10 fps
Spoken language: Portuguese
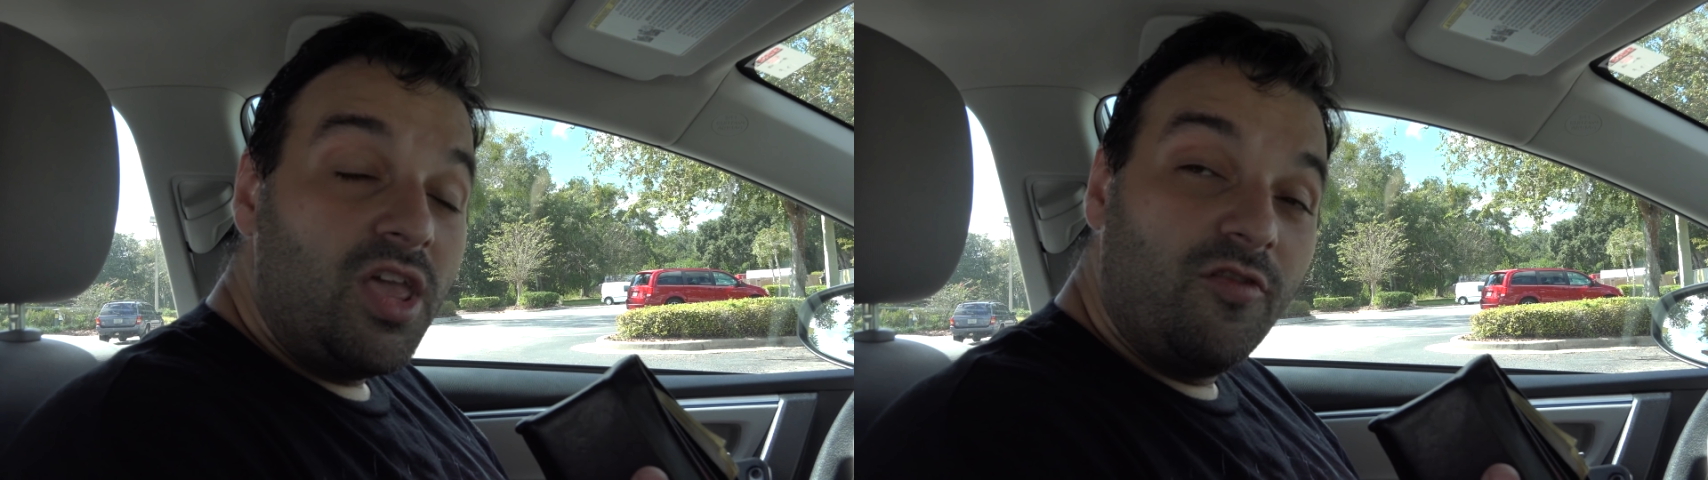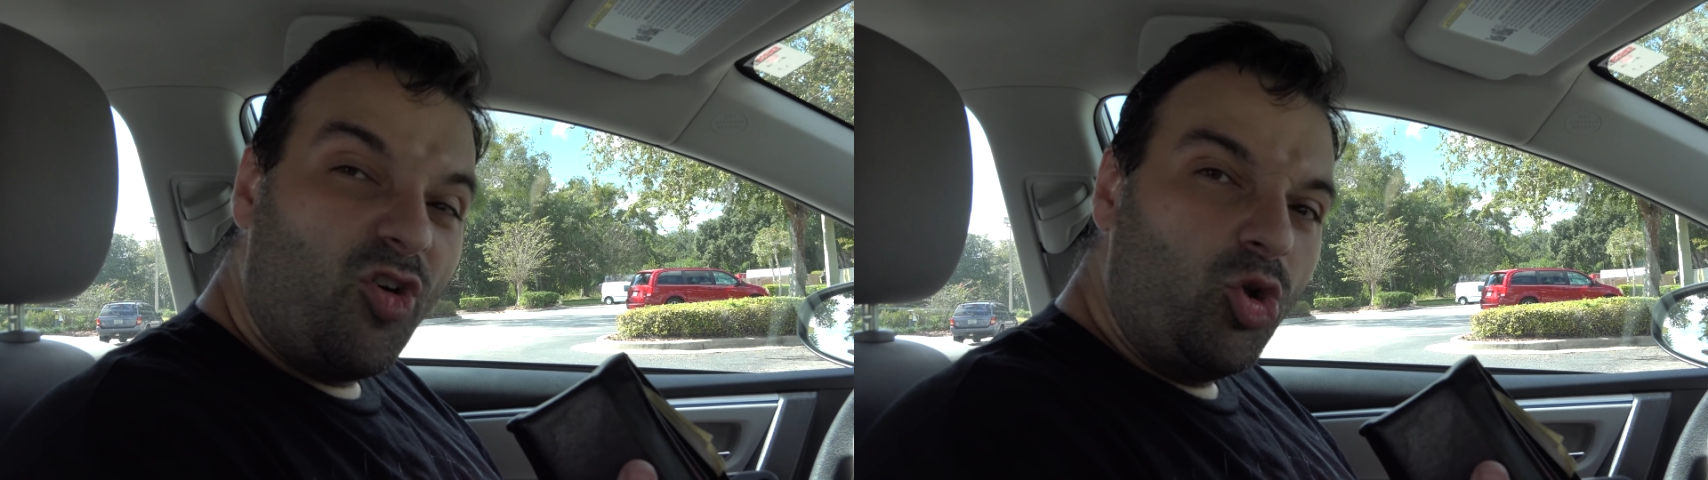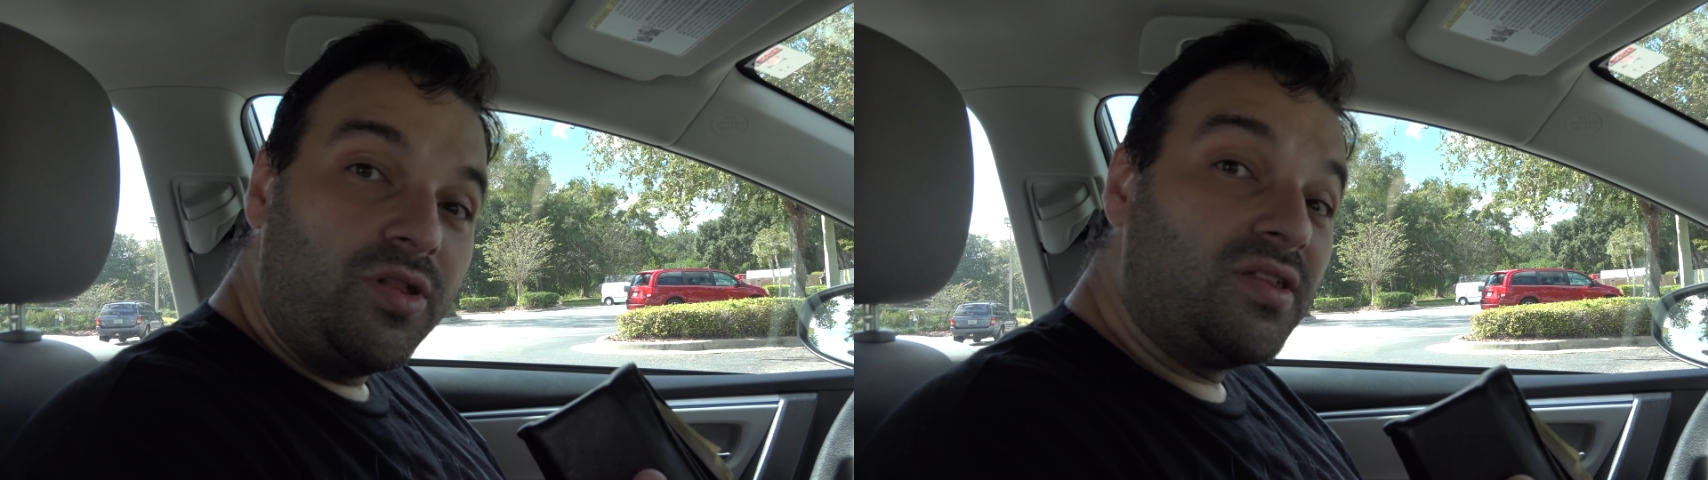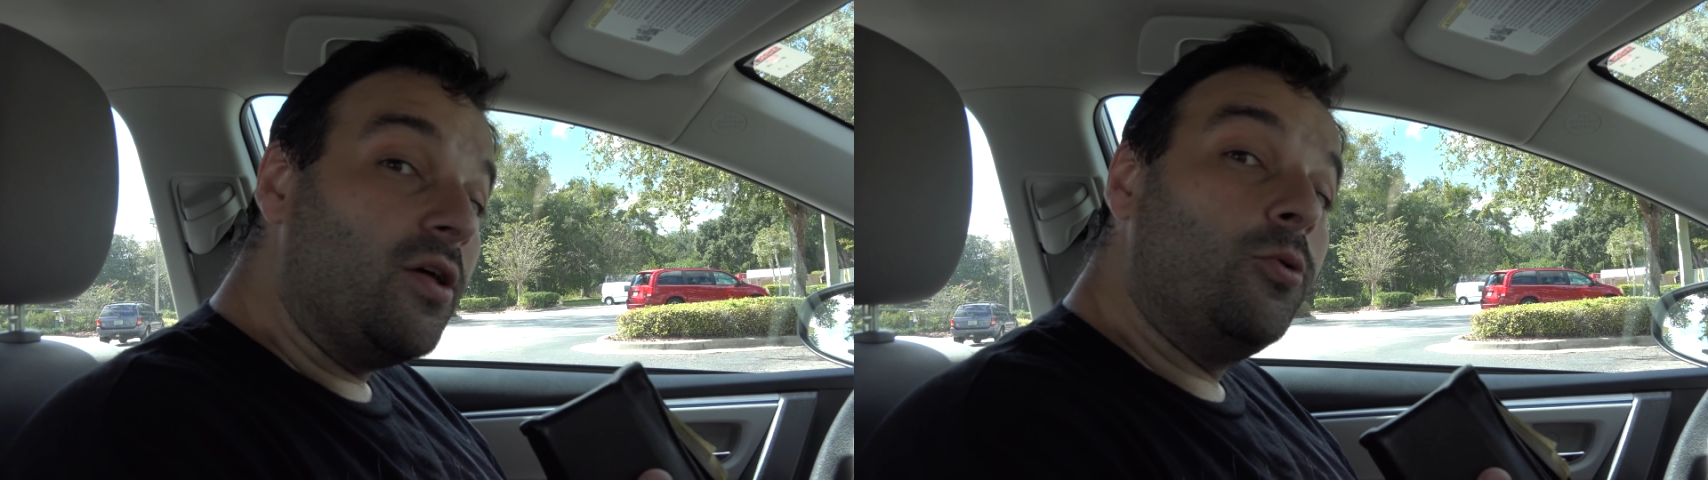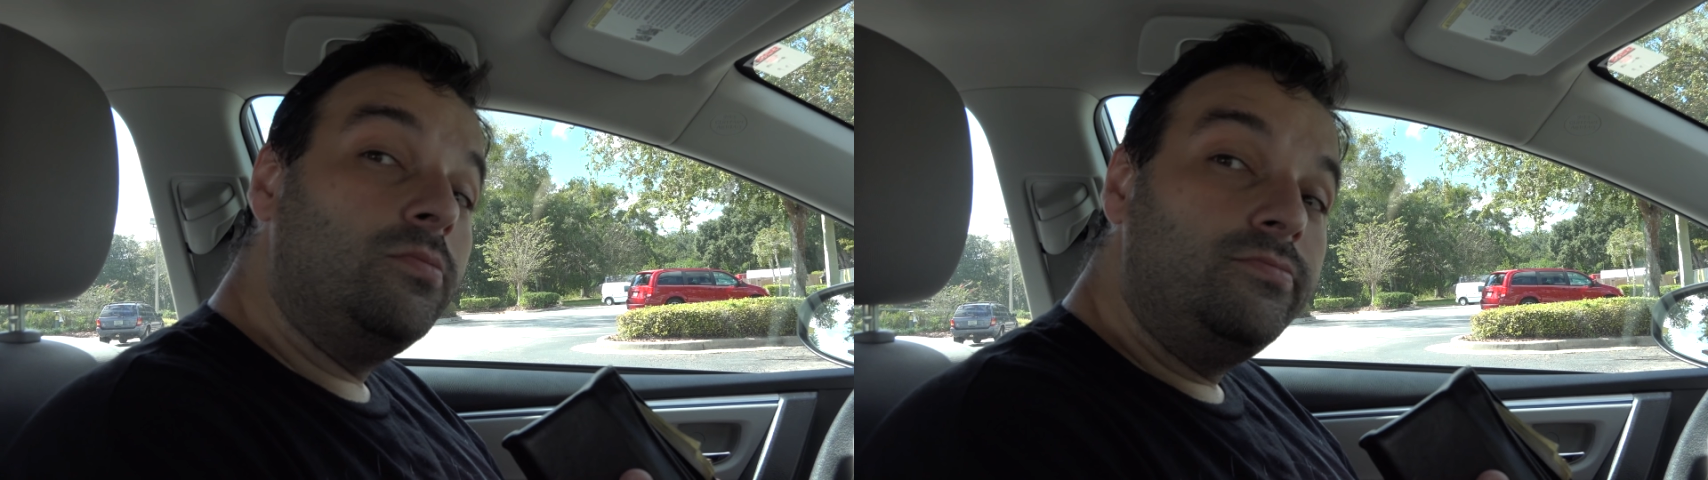
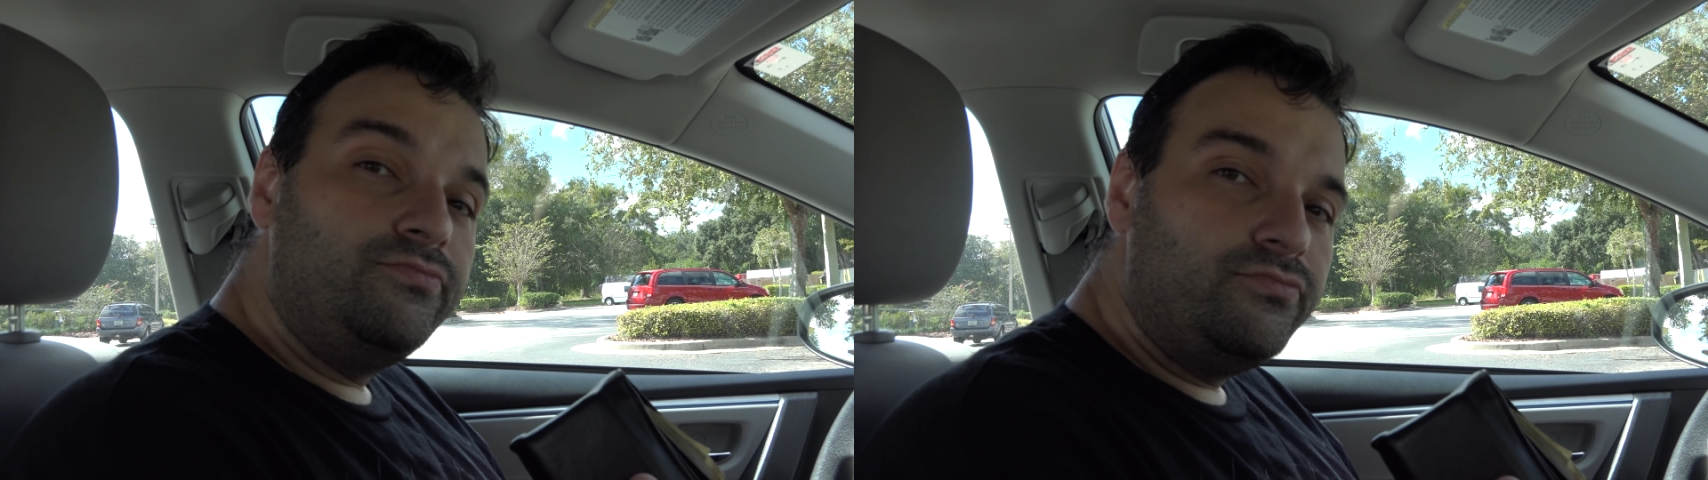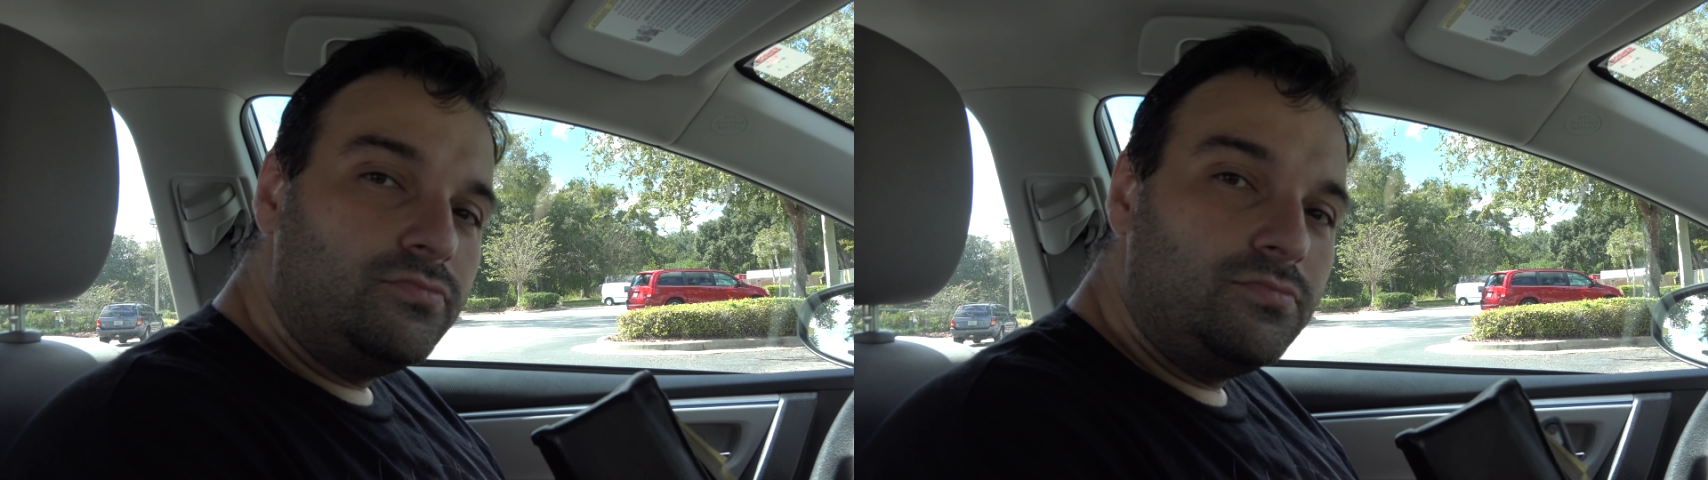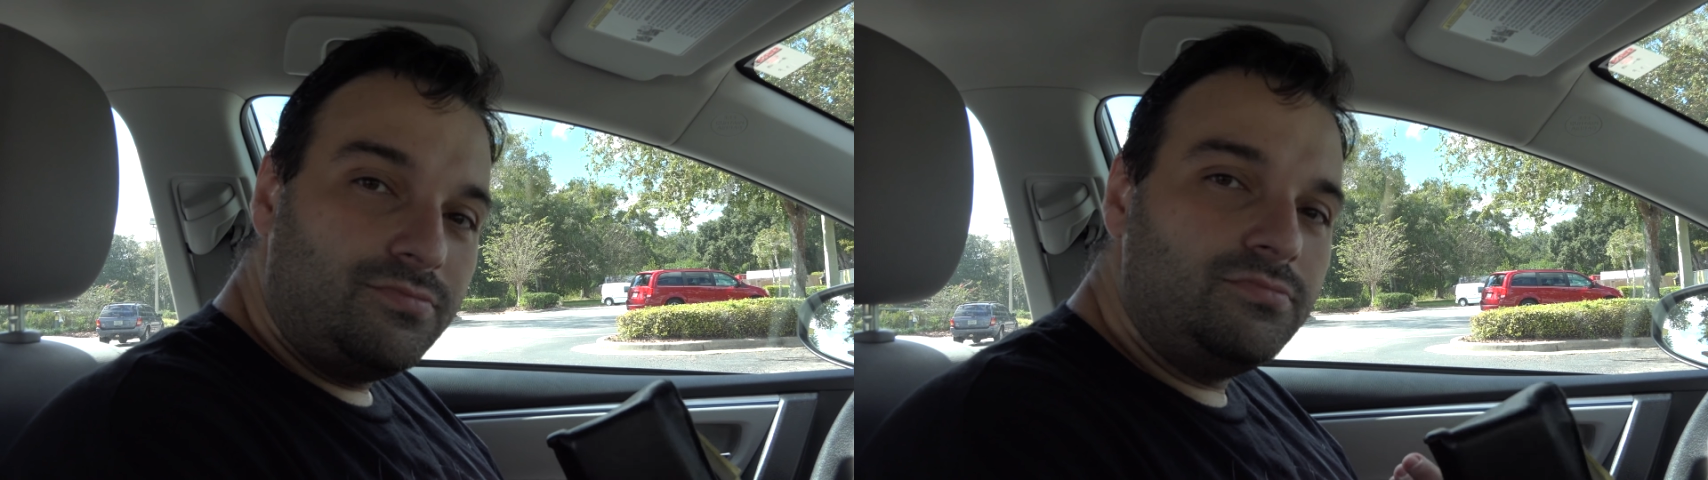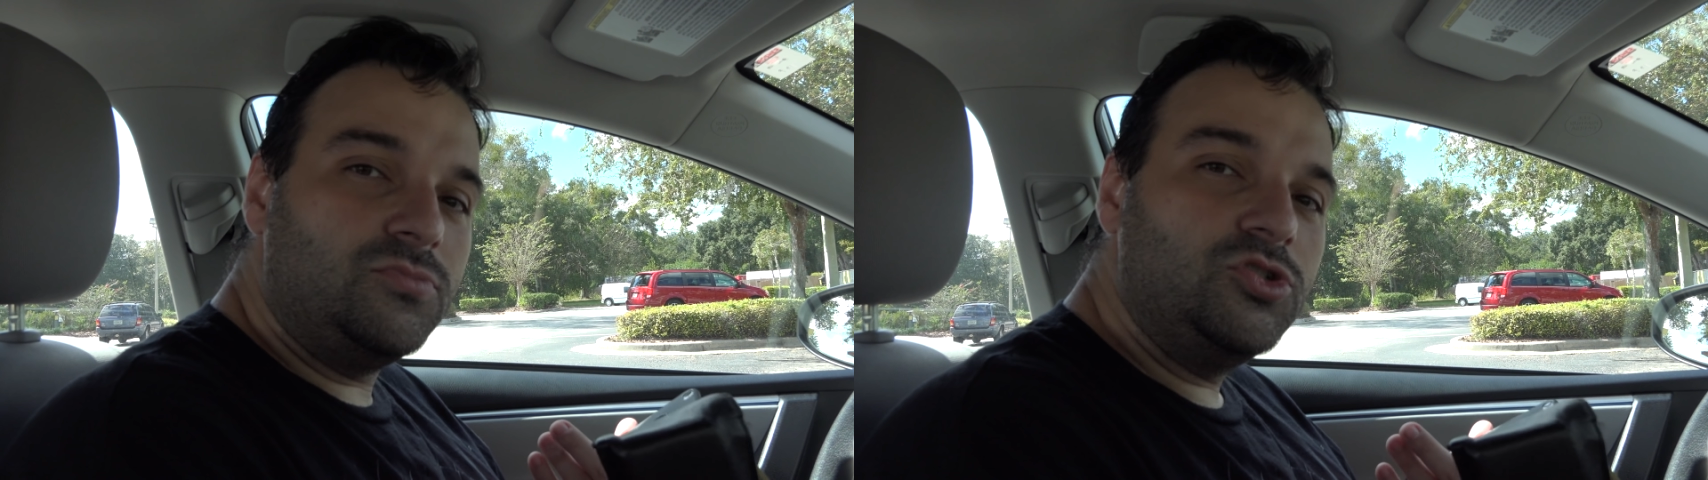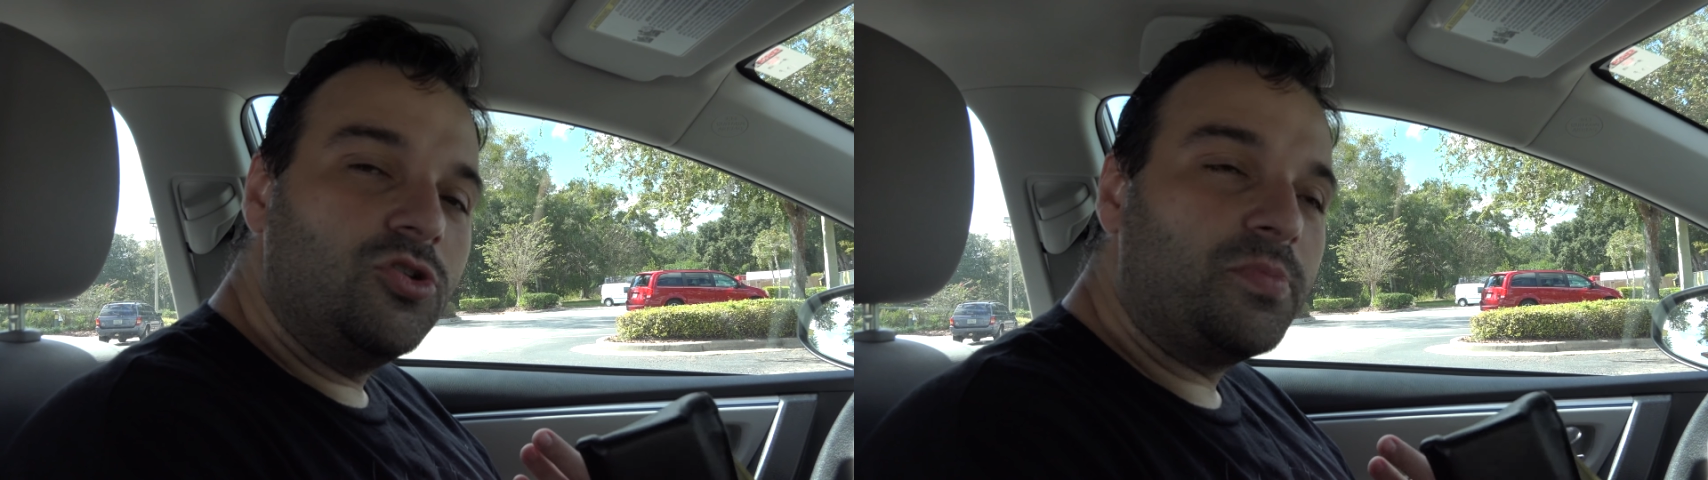evolução
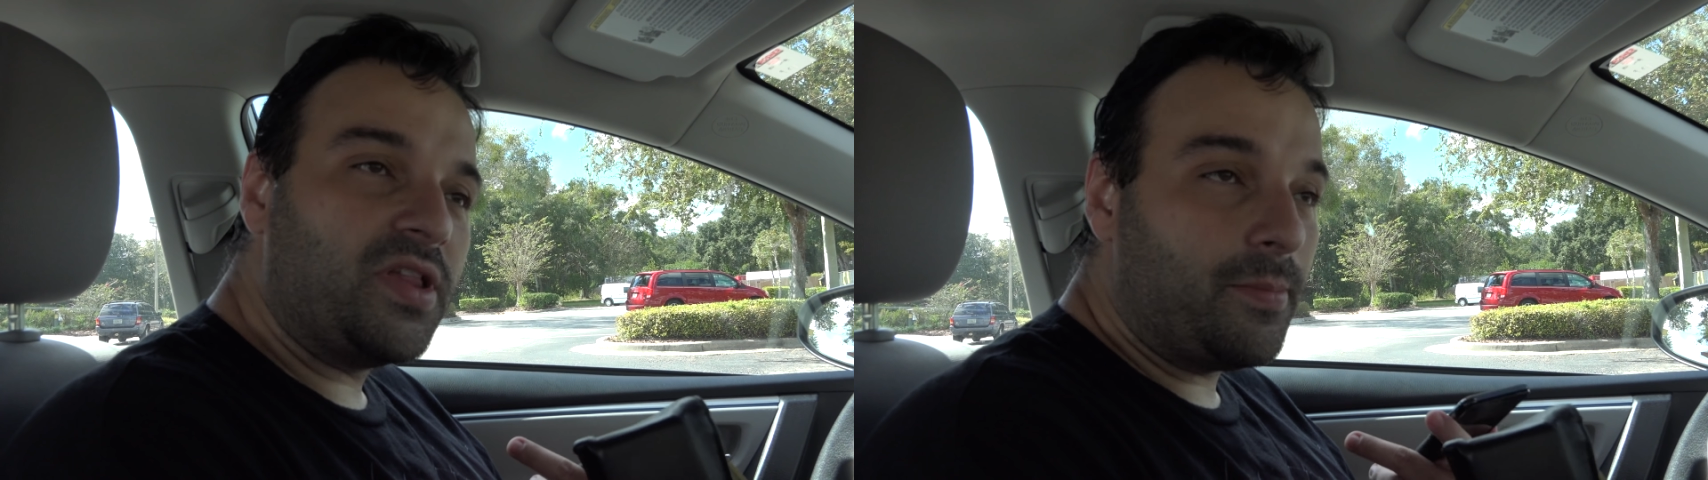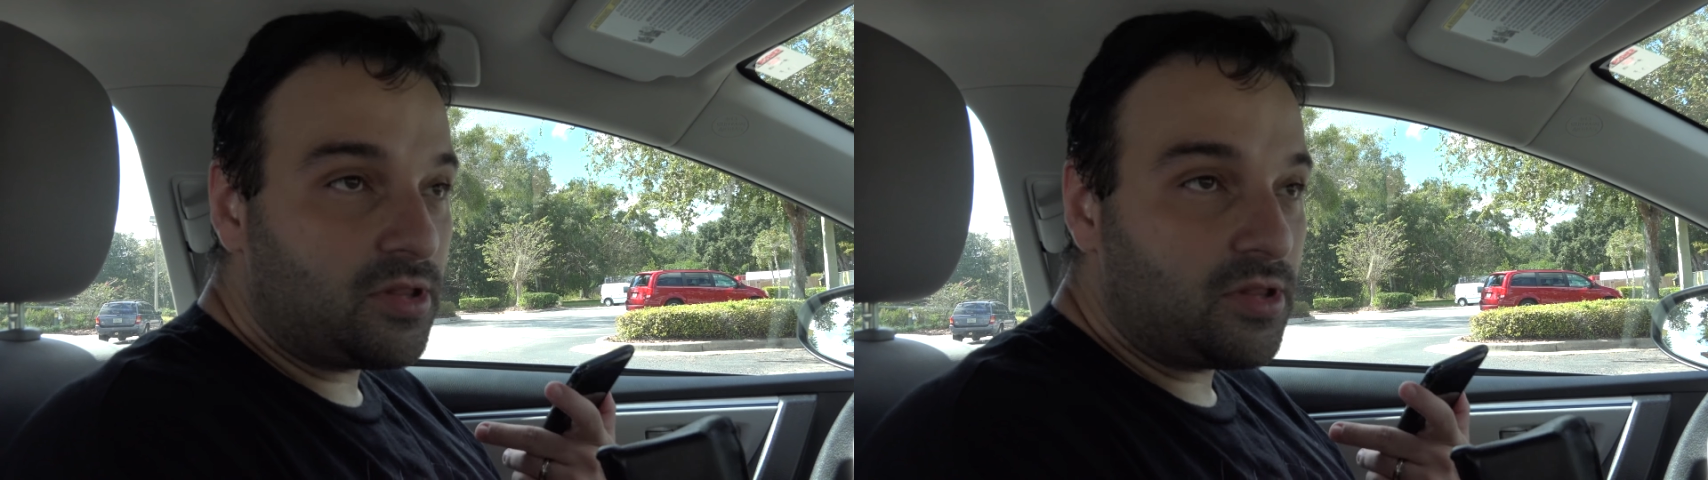de não precisar